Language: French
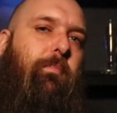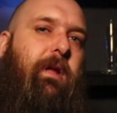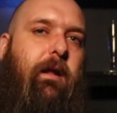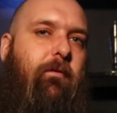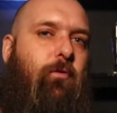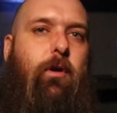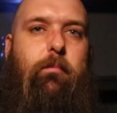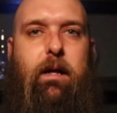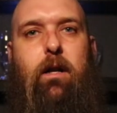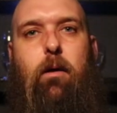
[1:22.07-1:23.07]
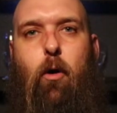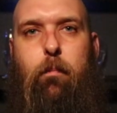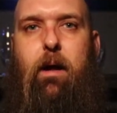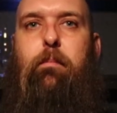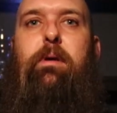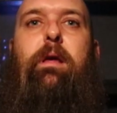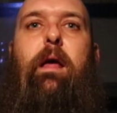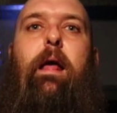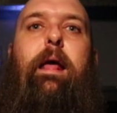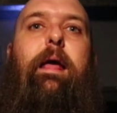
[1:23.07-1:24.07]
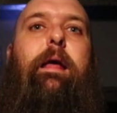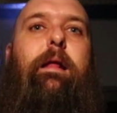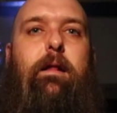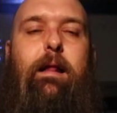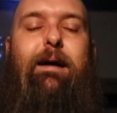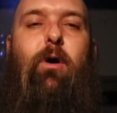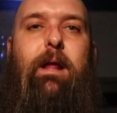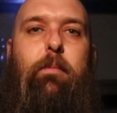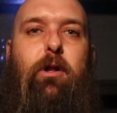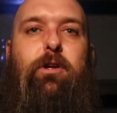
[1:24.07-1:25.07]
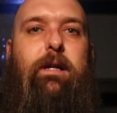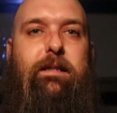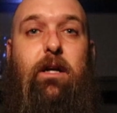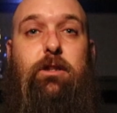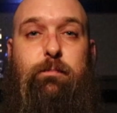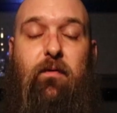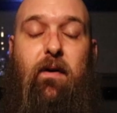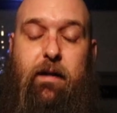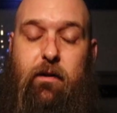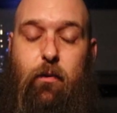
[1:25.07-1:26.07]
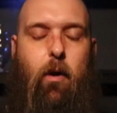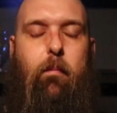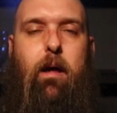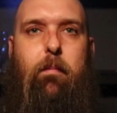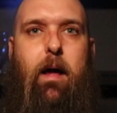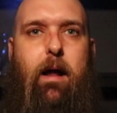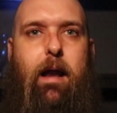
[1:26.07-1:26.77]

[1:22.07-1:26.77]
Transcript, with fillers: bien à vous de demander le bon permis et d'avoir les bonnes connaissances pour faire les Premièrement,